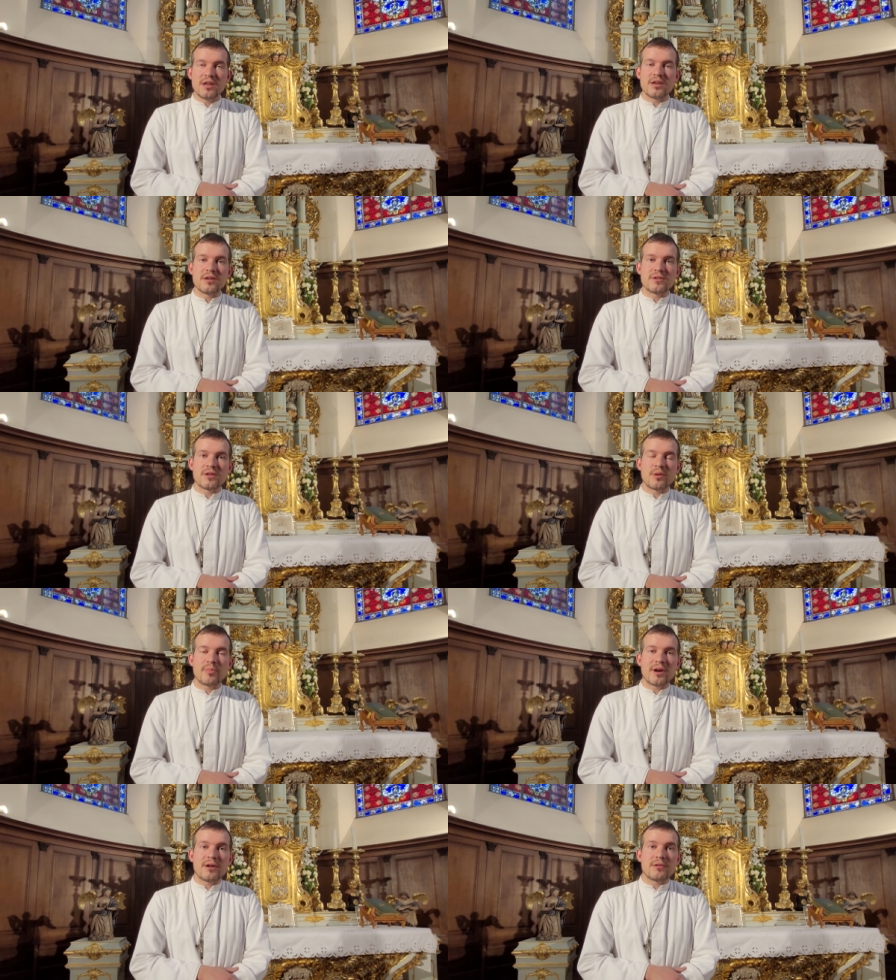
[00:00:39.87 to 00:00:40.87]
Et c'était
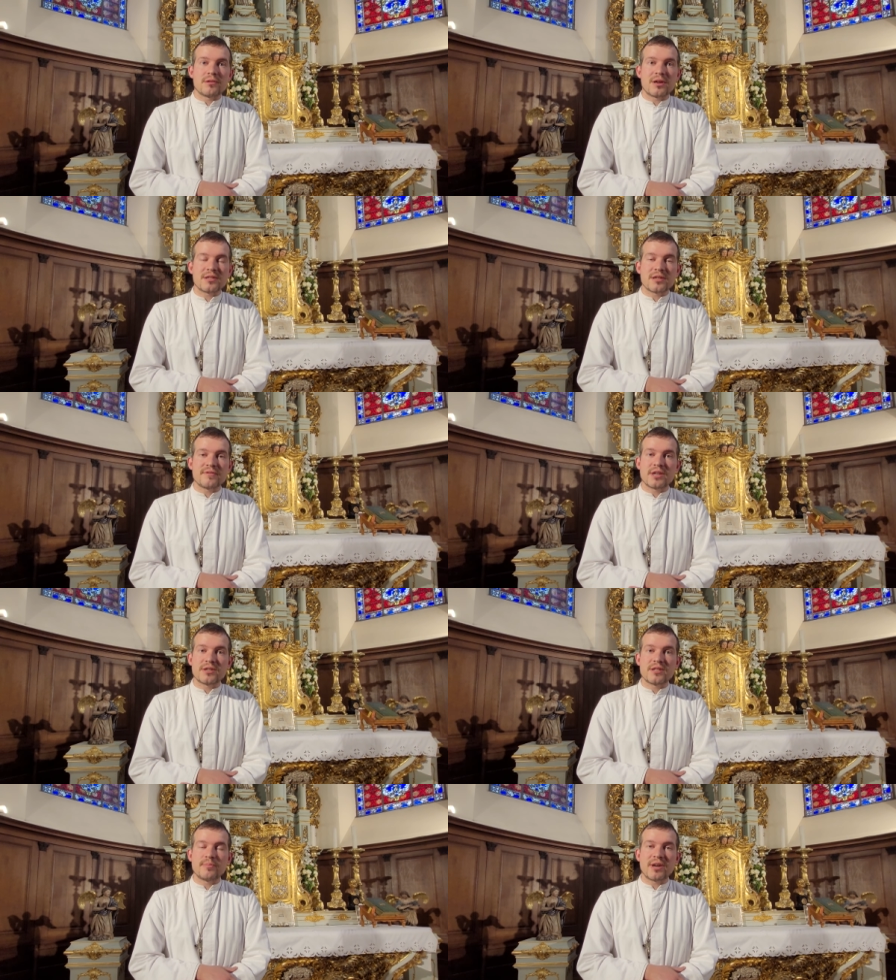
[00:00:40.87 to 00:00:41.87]
pas la Sainte
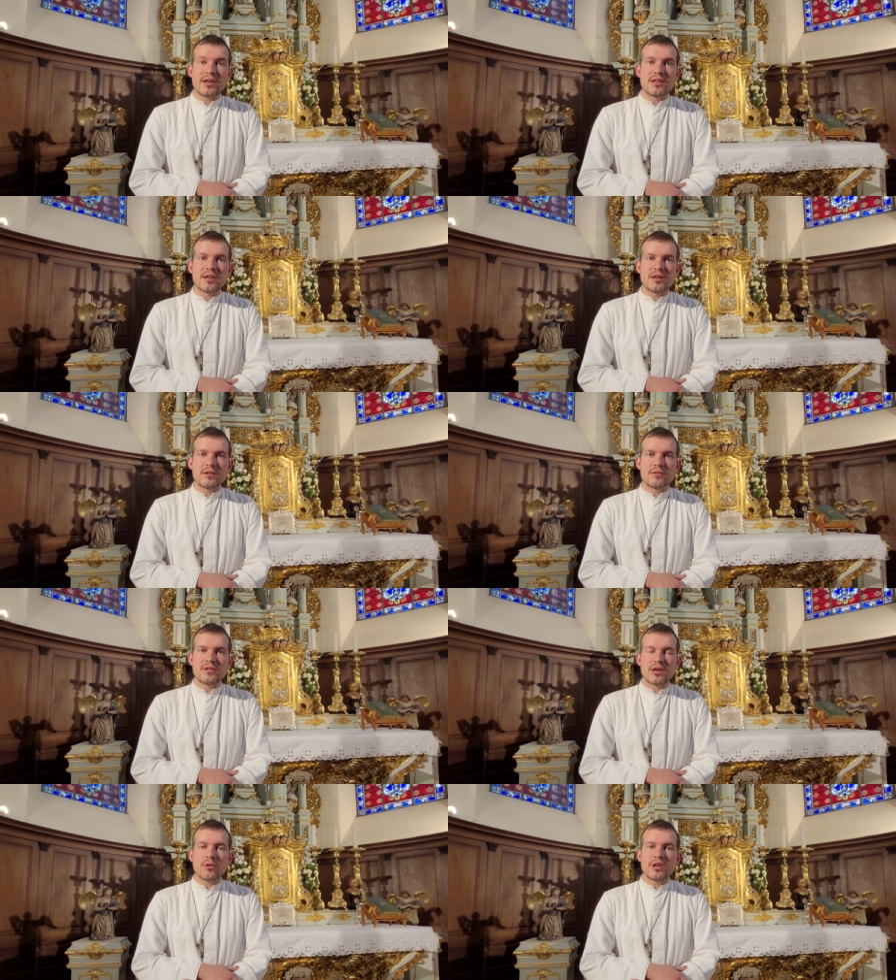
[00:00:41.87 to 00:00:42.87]
Vierge, c'était pas quelqu'un
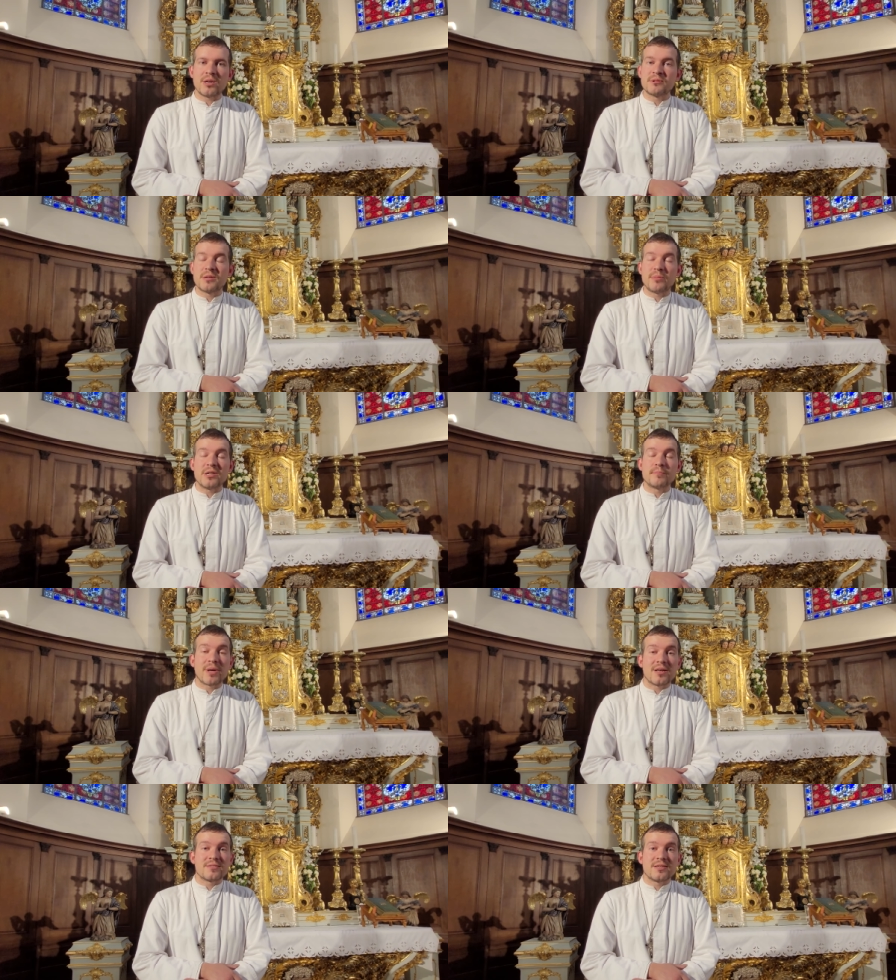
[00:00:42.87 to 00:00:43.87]
d'incroyable, c'était pas une
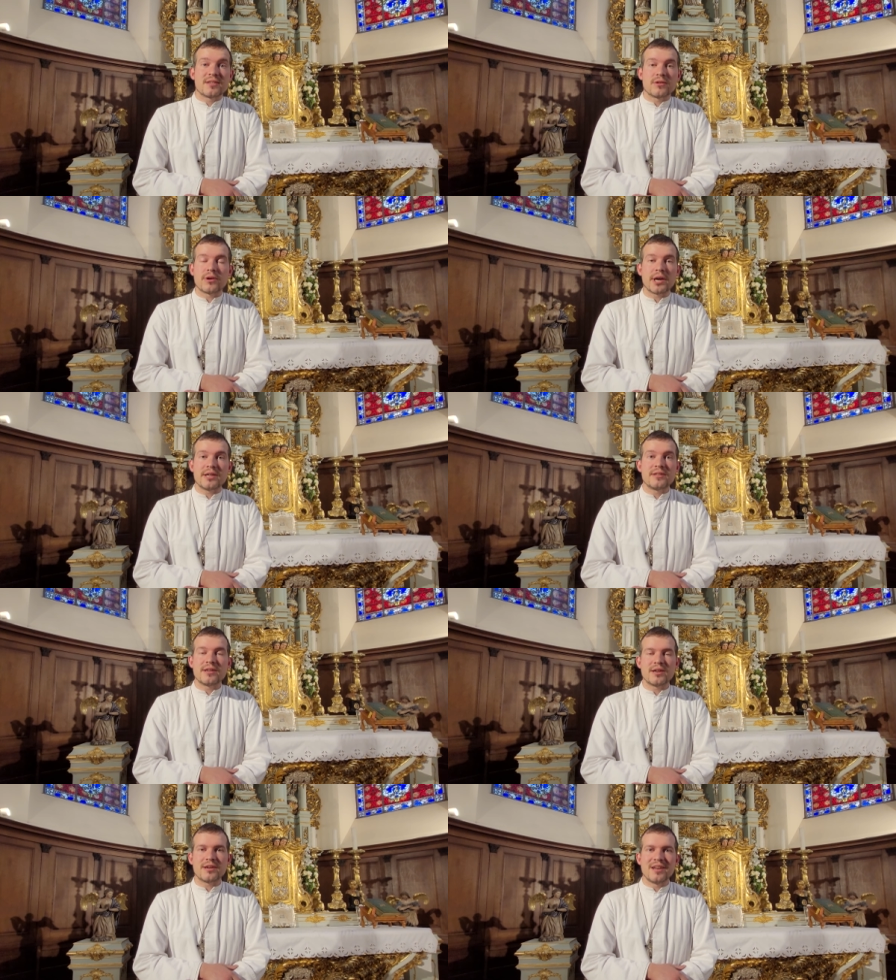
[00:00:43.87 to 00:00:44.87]
princesse en
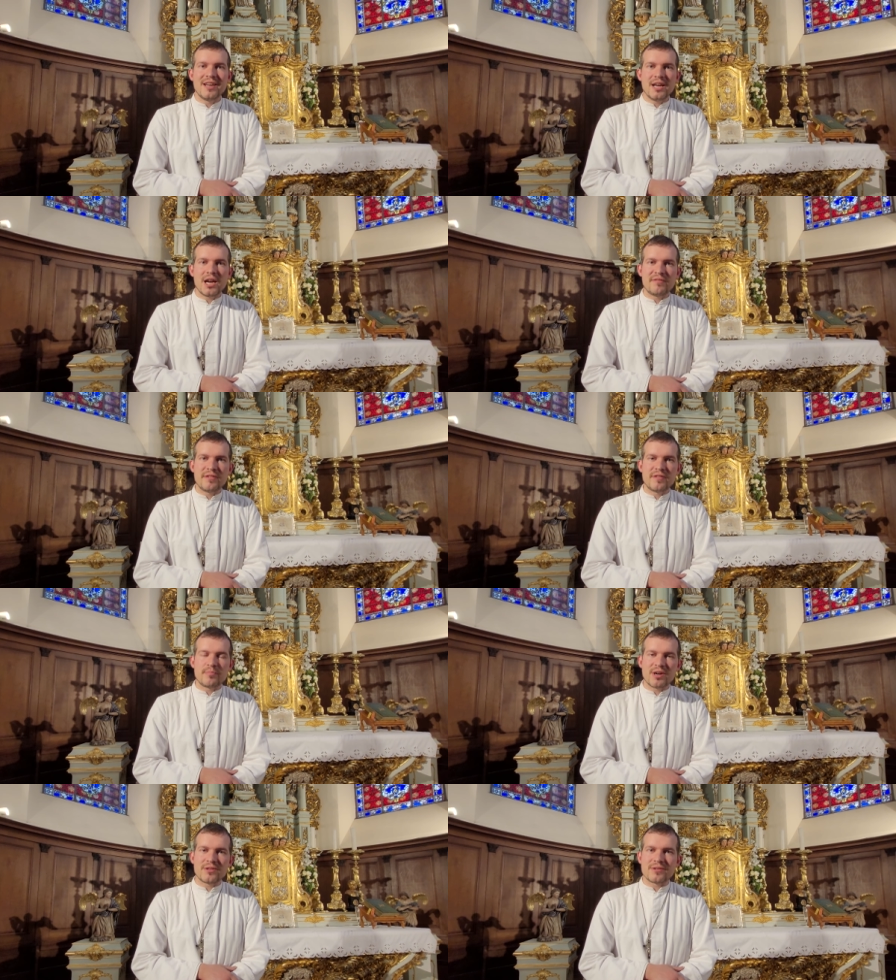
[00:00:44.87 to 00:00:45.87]
réalité. Elle, ne vivait
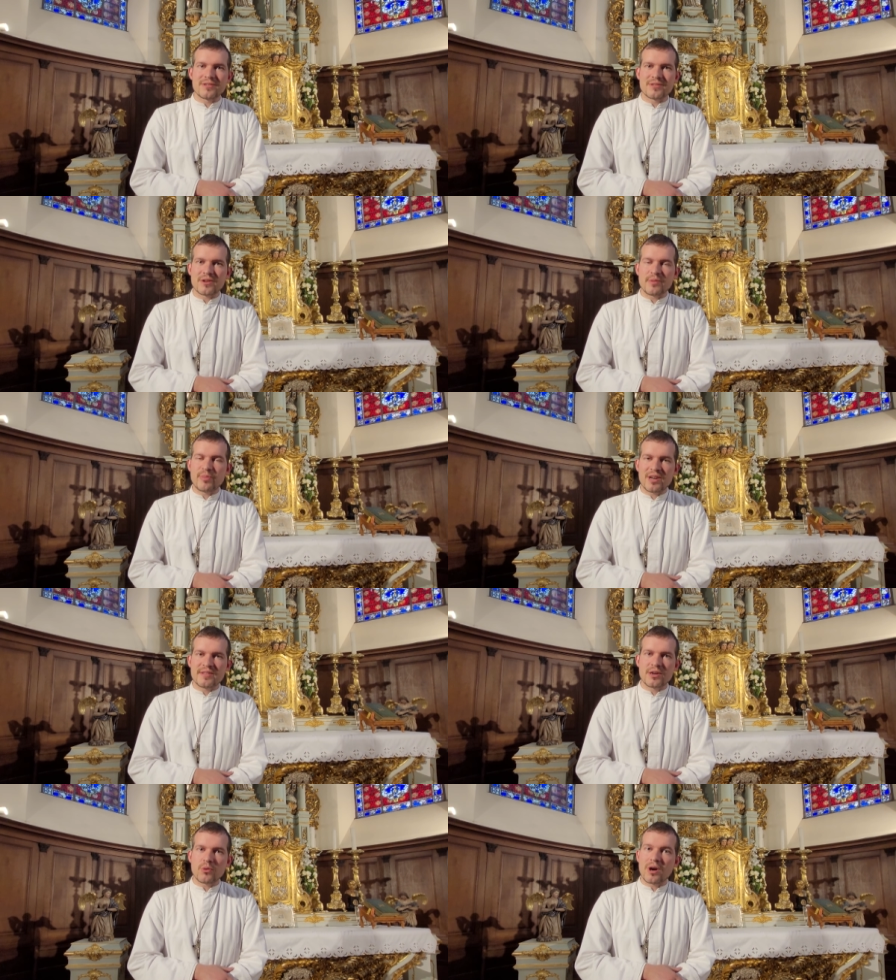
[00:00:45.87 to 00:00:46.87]
pas dans, les palais
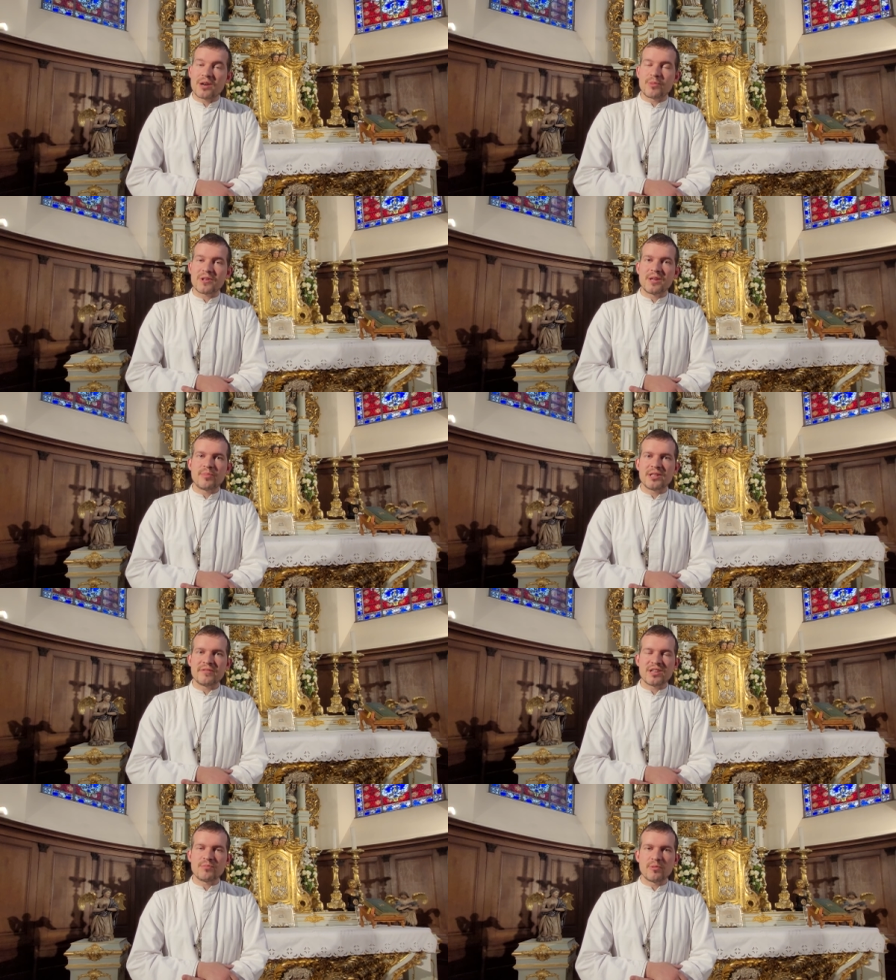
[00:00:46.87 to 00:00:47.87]
des rois, elle portait pas des
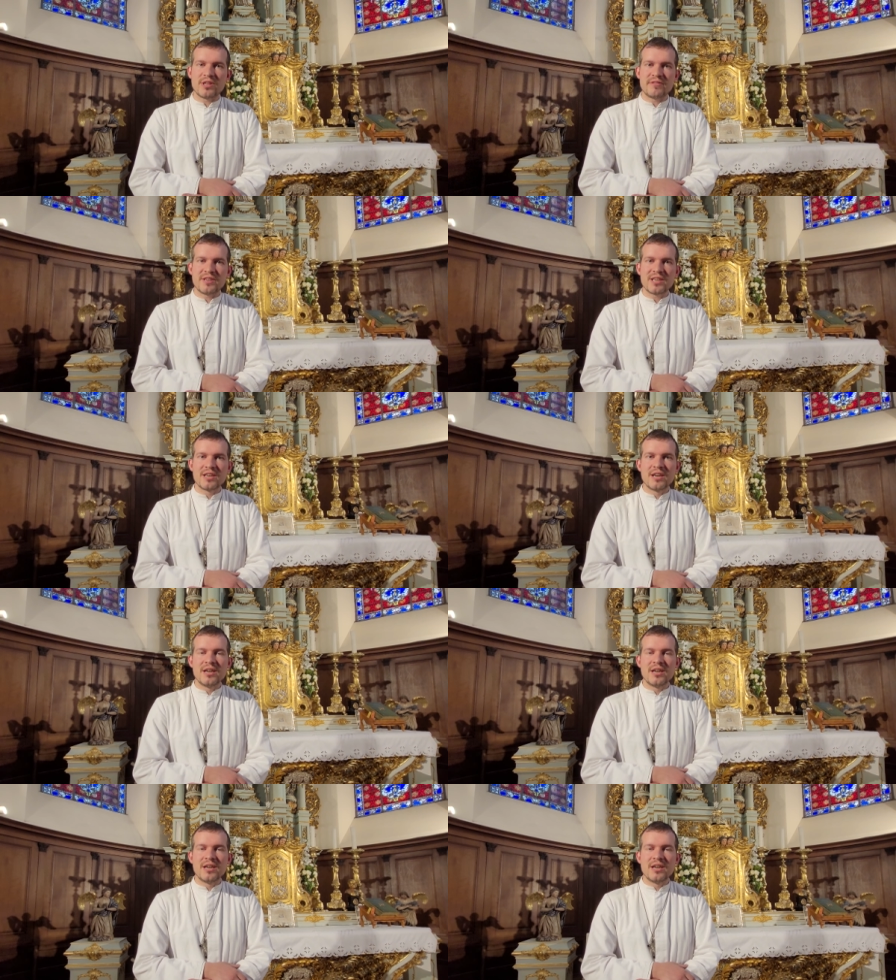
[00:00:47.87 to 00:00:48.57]
vêtements magnifiques.